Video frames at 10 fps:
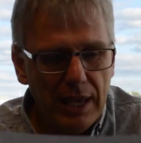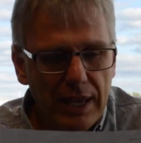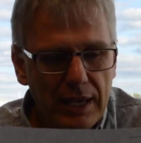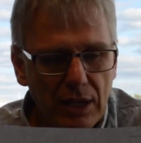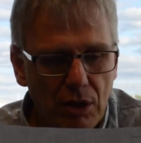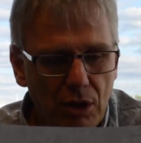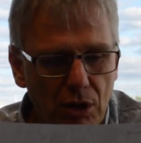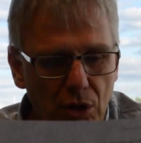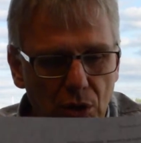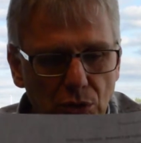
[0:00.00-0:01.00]
Et
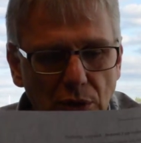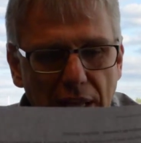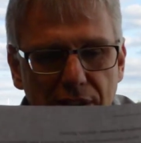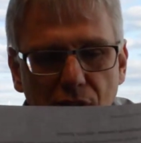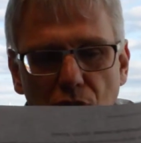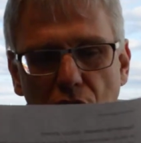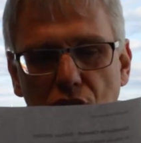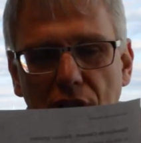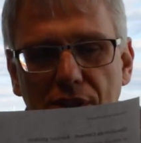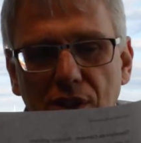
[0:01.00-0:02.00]
euh, une autre question de
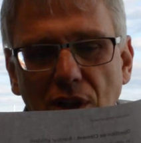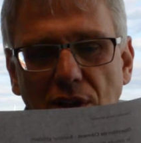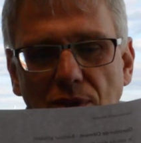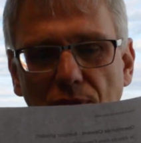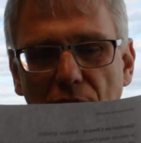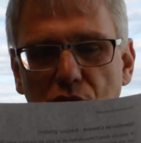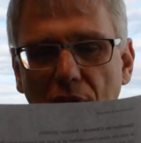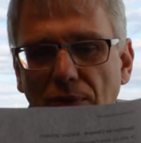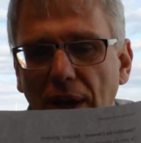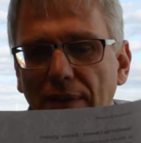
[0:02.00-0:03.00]
Jason, fais-tu
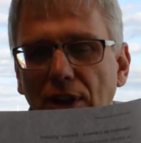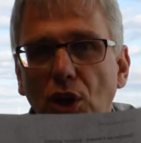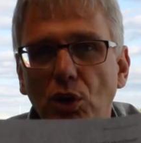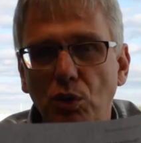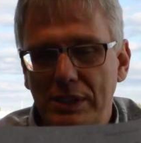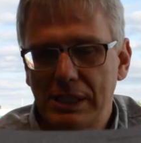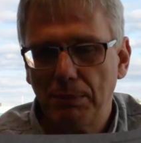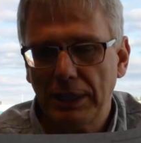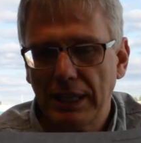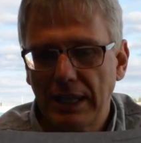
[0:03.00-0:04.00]
affaire avec un courtier
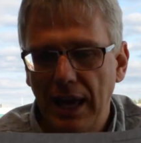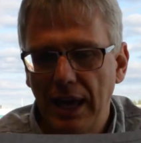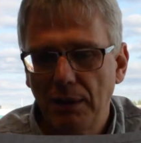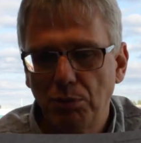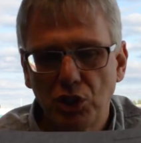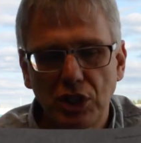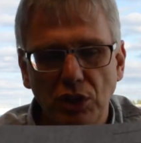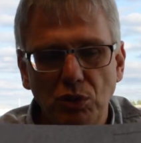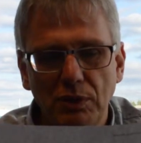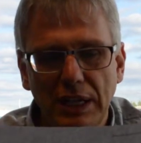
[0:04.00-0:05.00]
hypothécaire pour
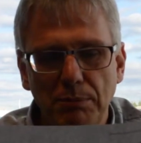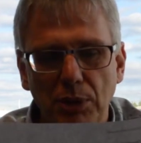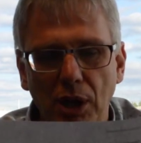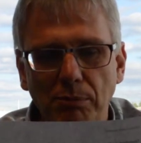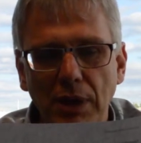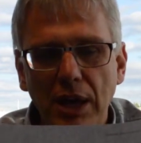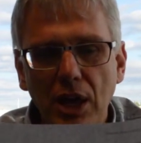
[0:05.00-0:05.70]
chaque nouvel immeuble